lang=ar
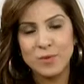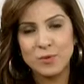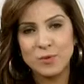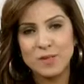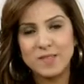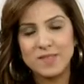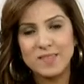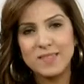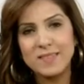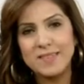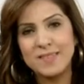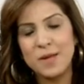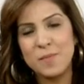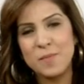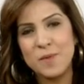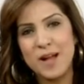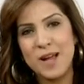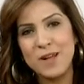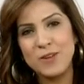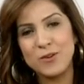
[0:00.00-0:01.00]
متواصلين
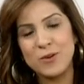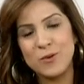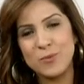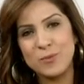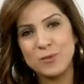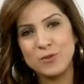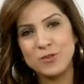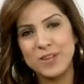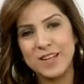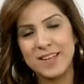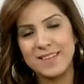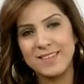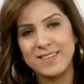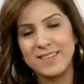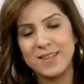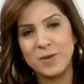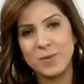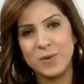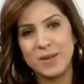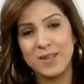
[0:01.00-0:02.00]
معكم
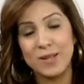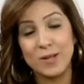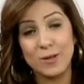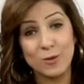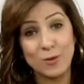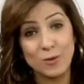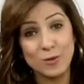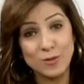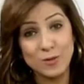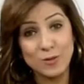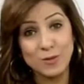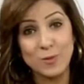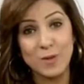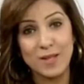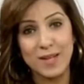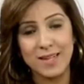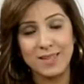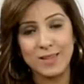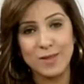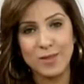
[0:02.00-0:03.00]
مشاهدينا والى القدس
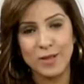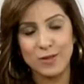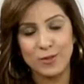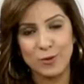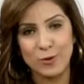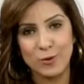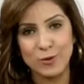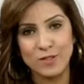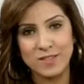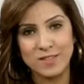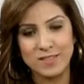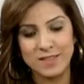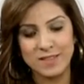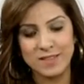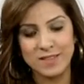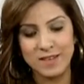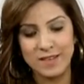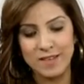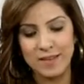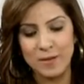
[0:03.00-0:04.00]
والحديث عن القدس
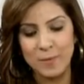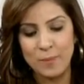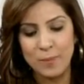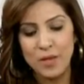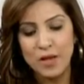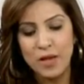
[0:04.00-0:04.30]
ننتقل.